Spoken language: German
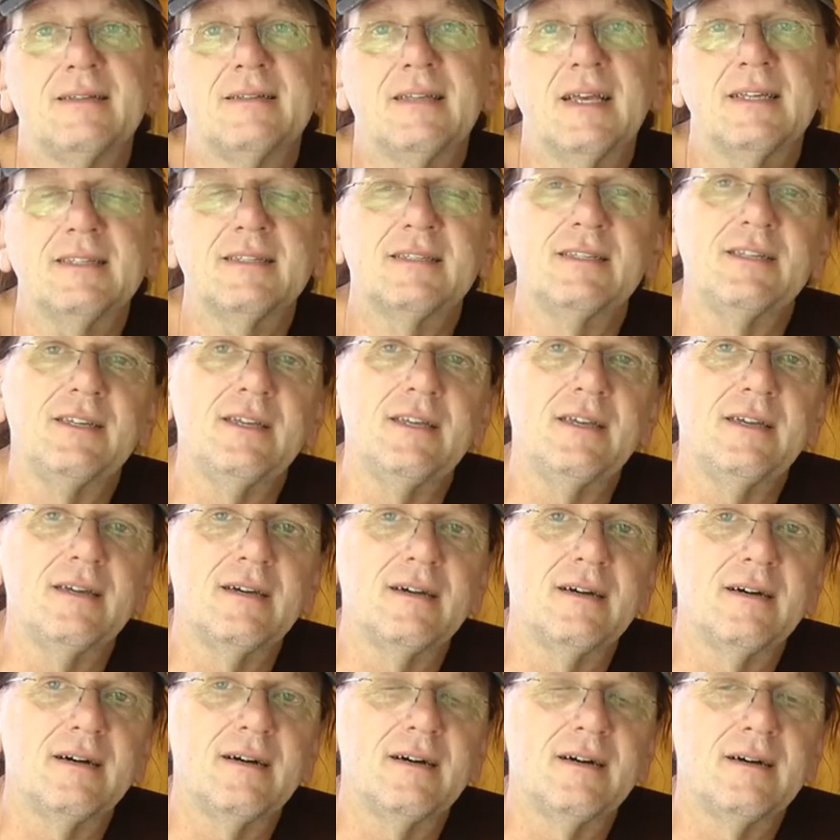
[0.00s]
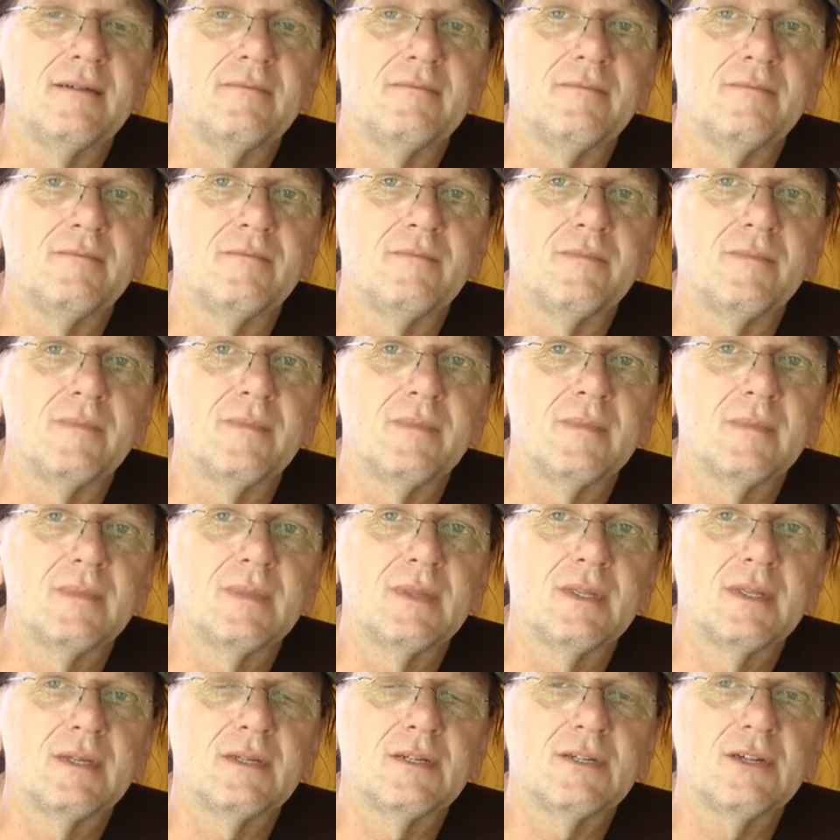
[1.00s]
dass die ähm,
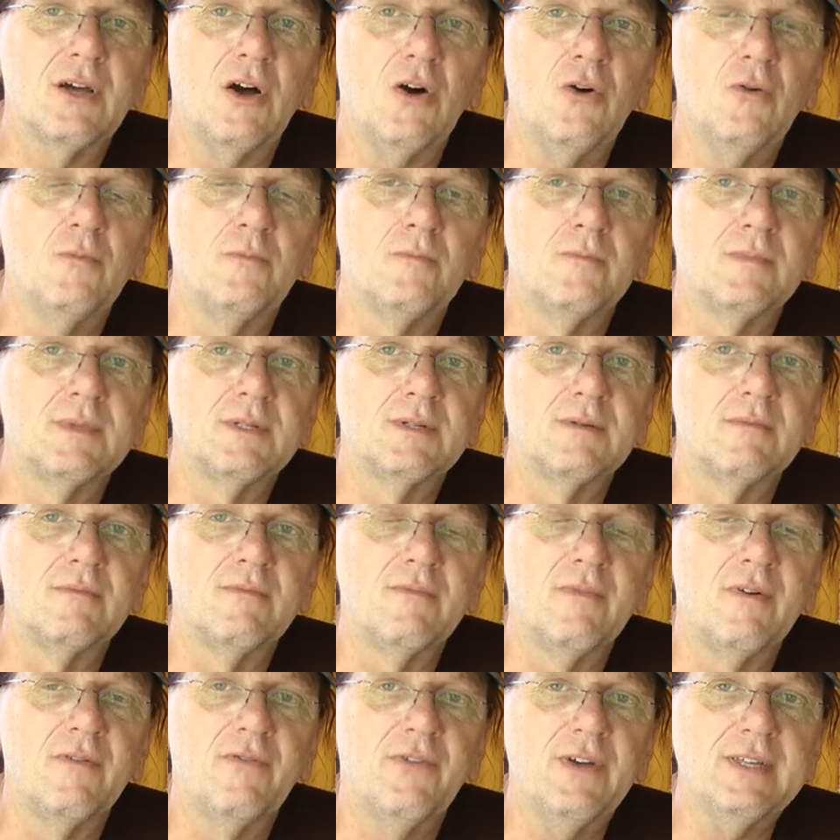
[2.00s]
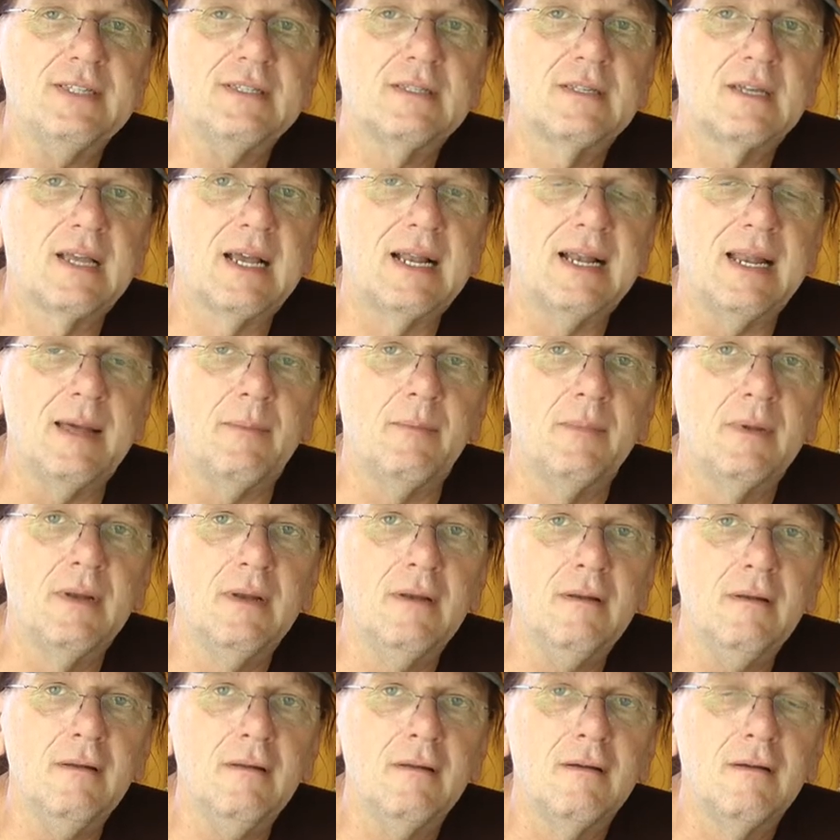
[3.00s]
Schrauben zum
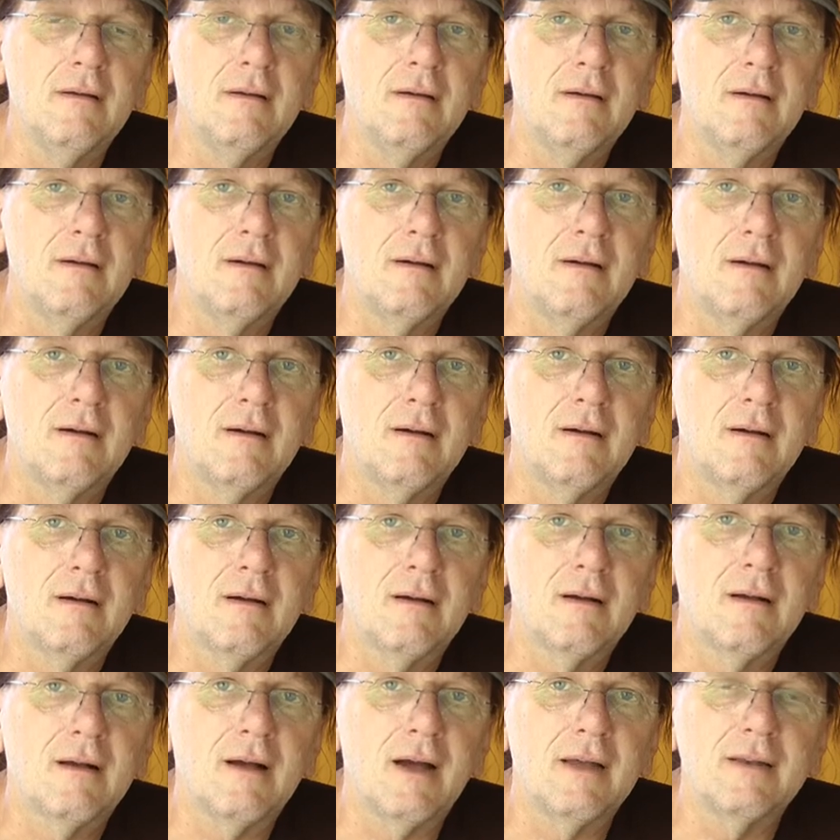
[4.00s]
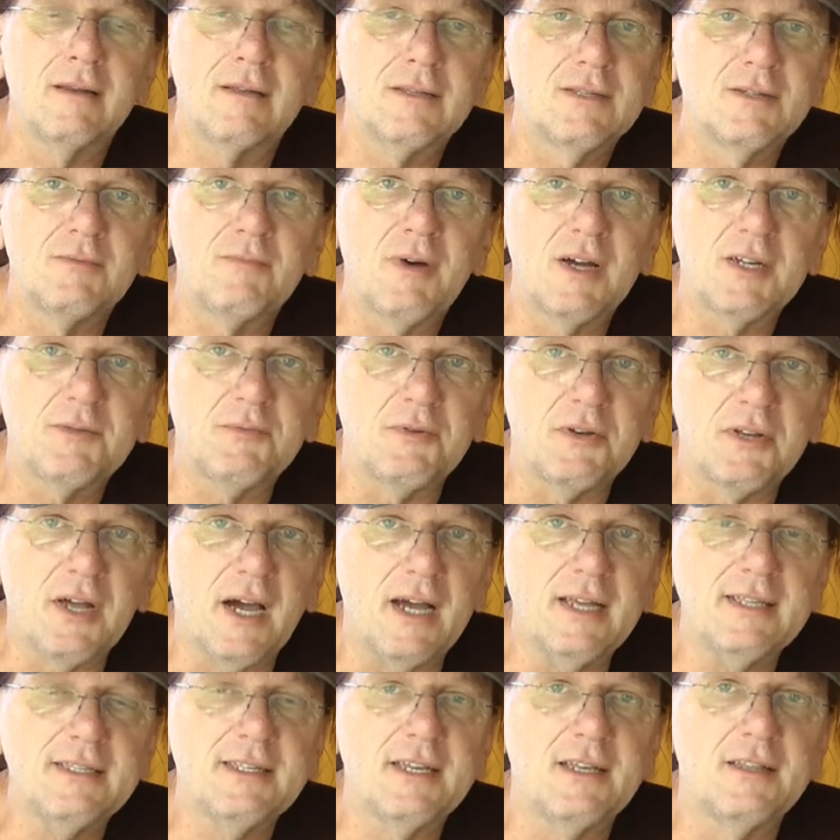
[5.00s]
Festklemmen keine zum Beispiel
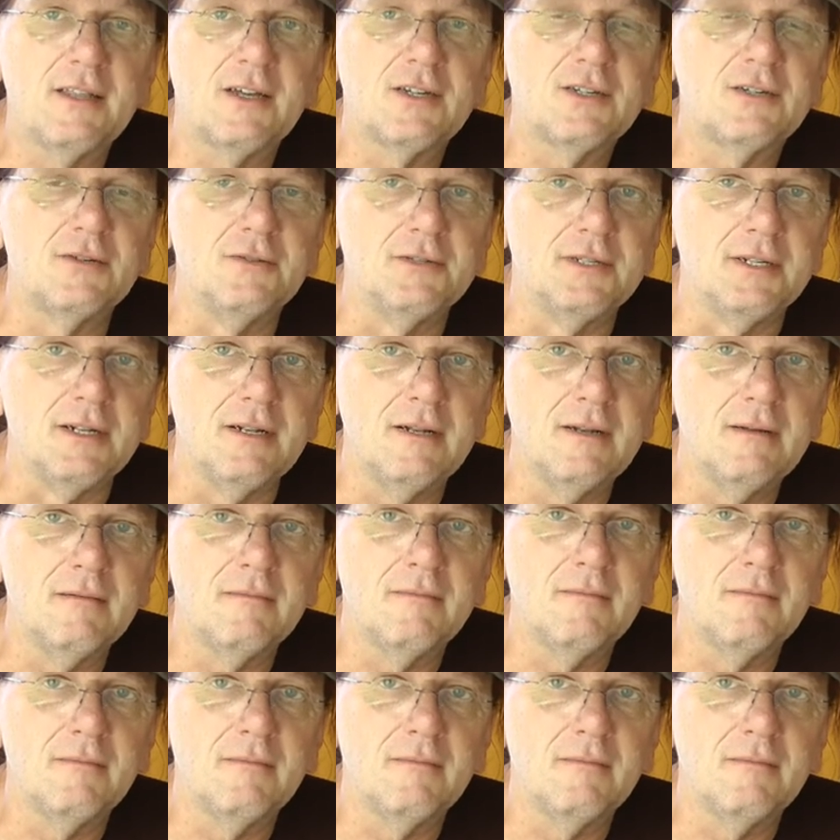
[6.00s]
13er Schlüssel